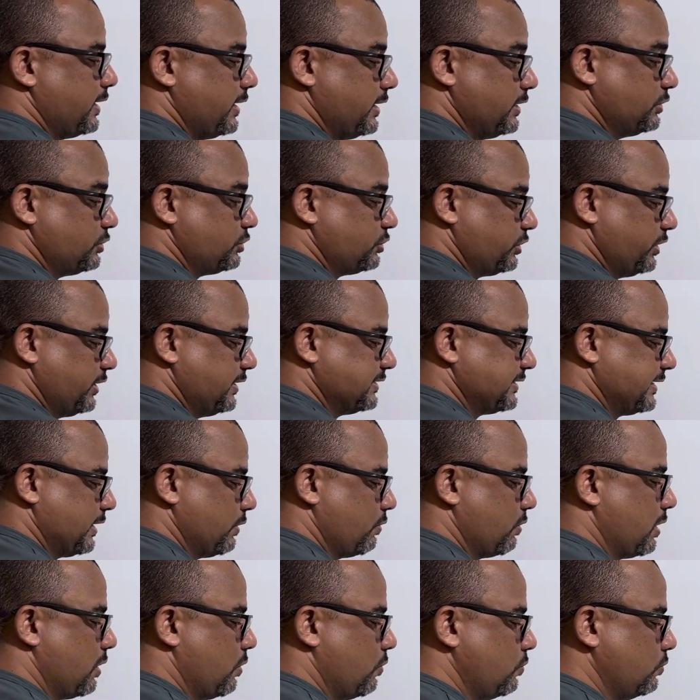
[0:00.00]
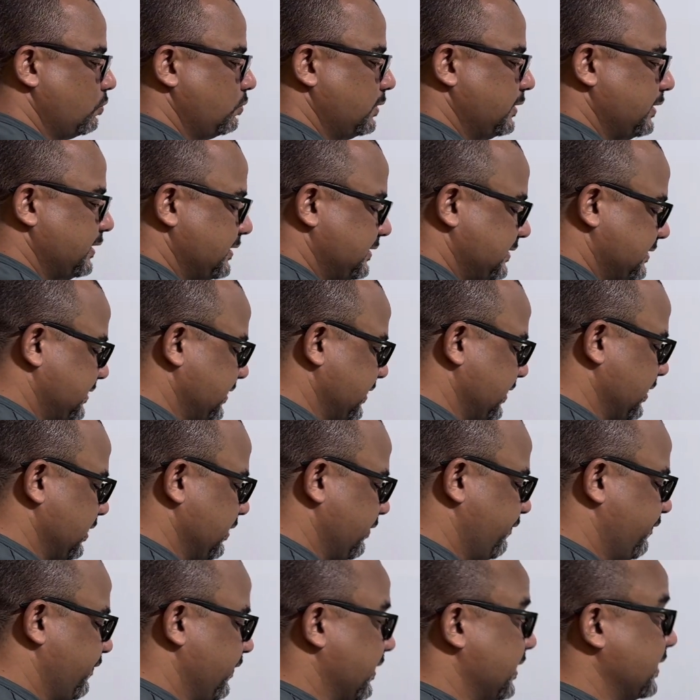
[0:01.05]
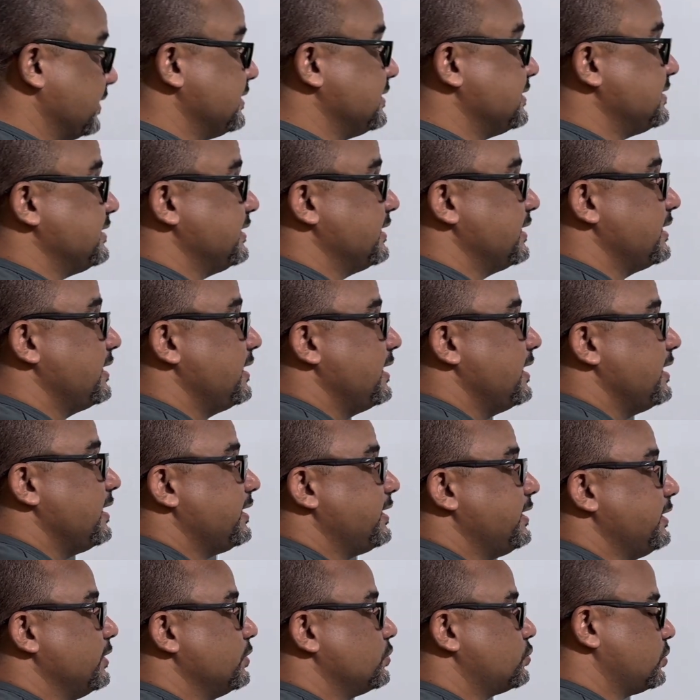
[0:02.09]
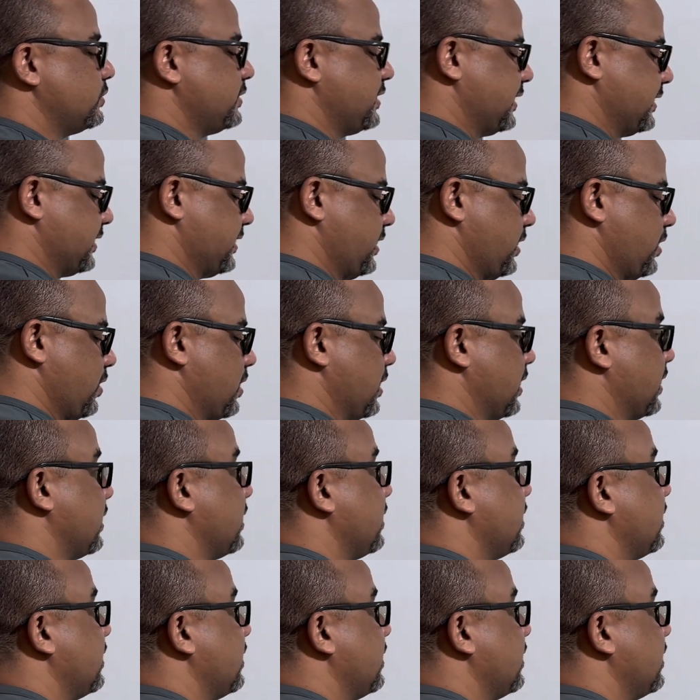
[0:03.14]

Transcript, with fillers: e x é igual a 1, significa dizer que isso daqui ó,